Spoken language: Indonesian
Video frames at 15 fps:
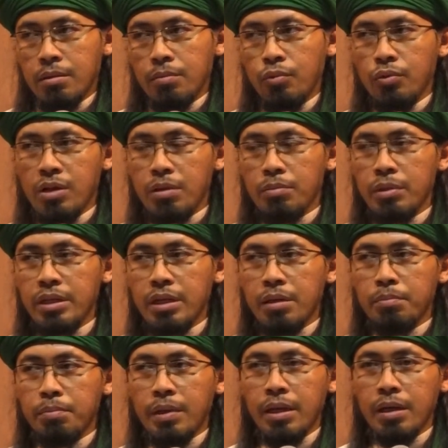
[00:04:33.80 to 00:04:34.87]
budak
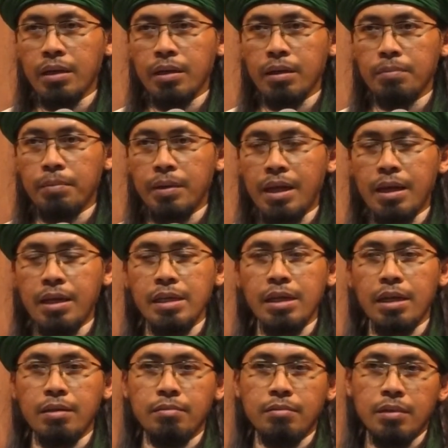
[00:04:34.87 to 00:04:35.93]
belian
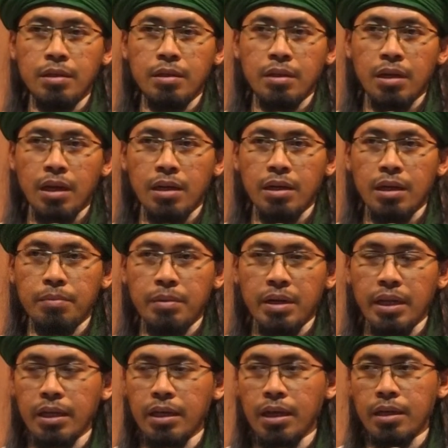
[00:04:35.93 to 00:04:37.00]
pelarian karena
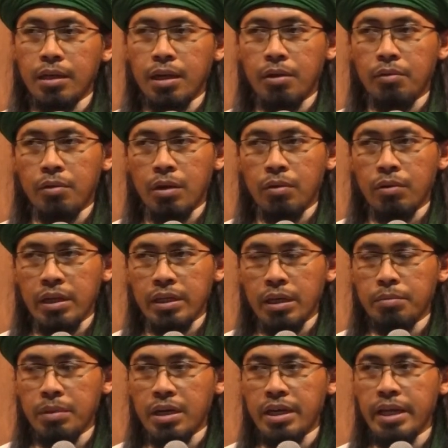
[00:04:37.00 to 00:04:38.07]
mereka adalah
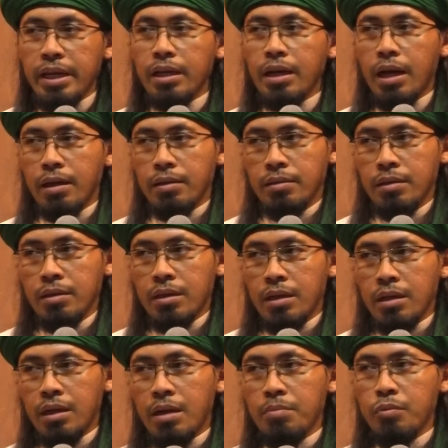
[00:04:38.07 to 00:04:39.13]
orang-orang yang merdeka
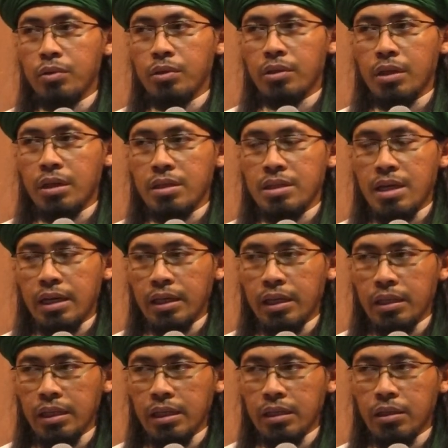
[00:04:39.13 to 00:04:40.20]
namun
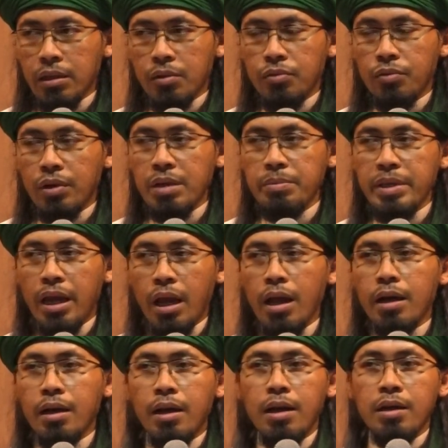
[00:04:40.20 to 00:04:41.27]
tersakiti terzolimi
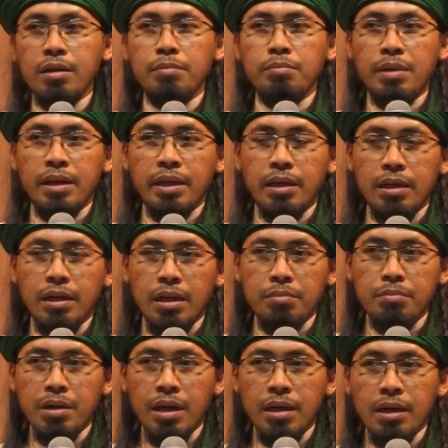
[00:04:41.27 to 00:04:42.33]
hak-hak mereka
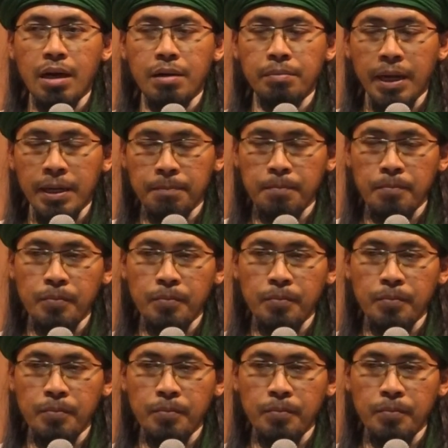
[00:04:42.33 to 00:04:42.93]
dalam beragama